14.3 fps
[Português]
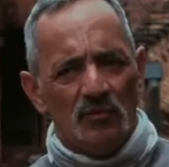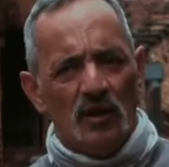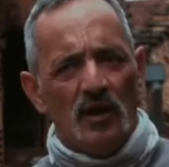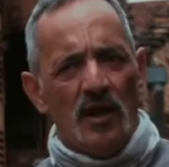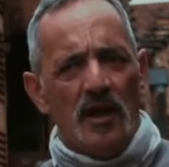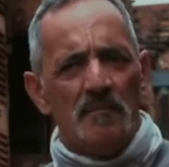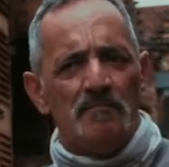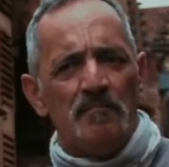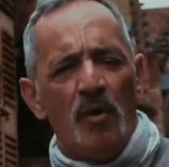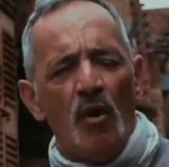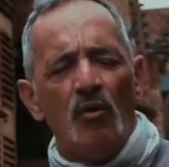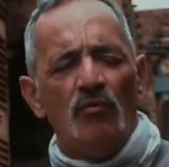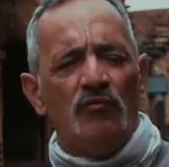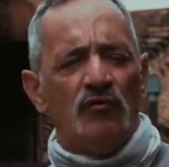É
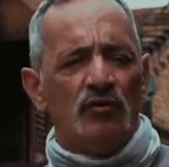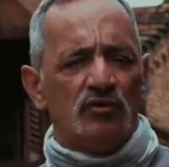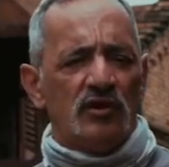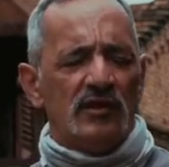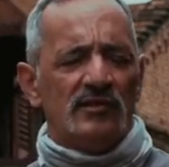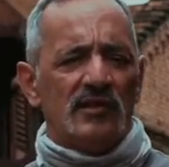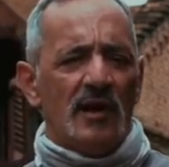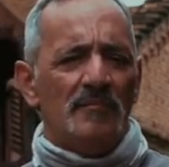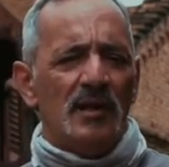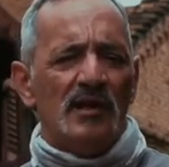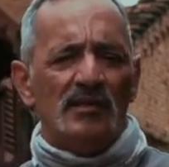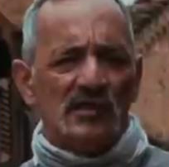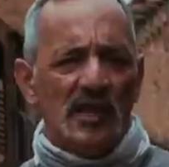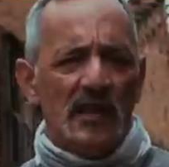bom você
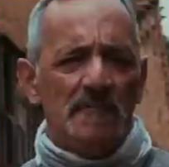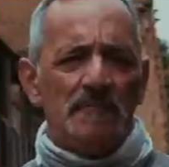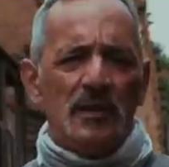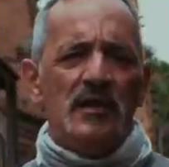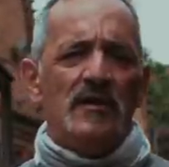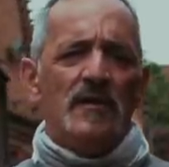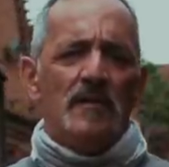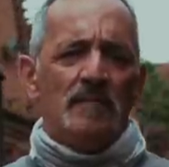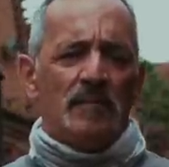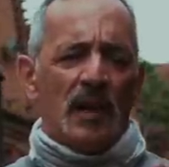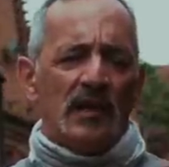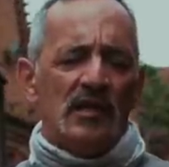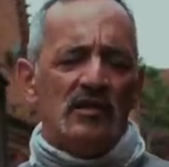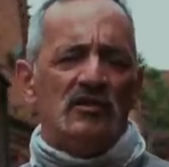saber sempre
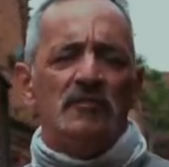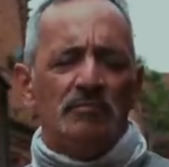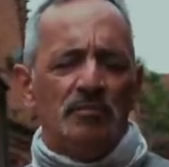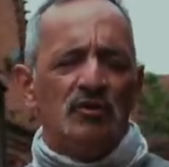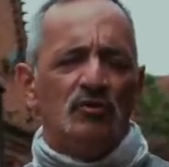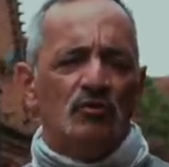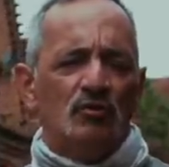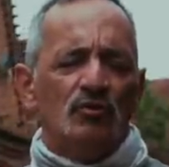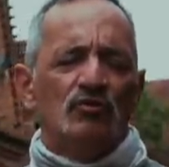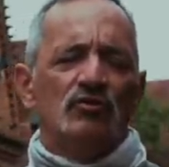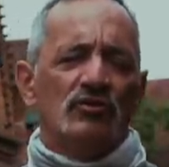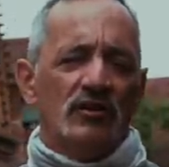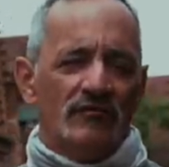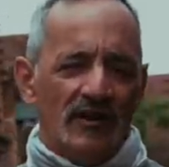para que tipo de uso
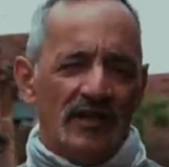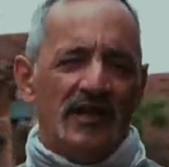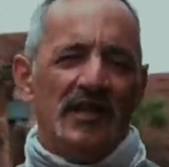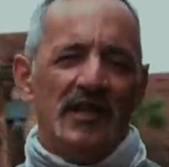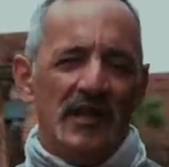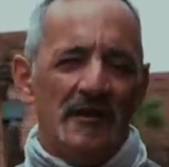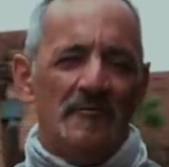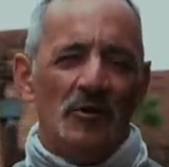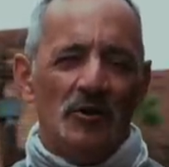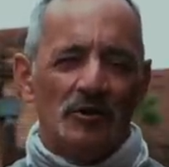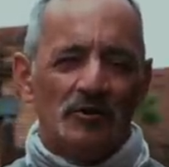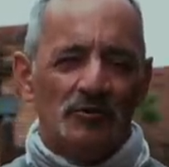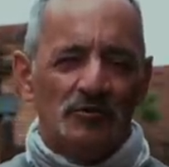você vai querer a moto.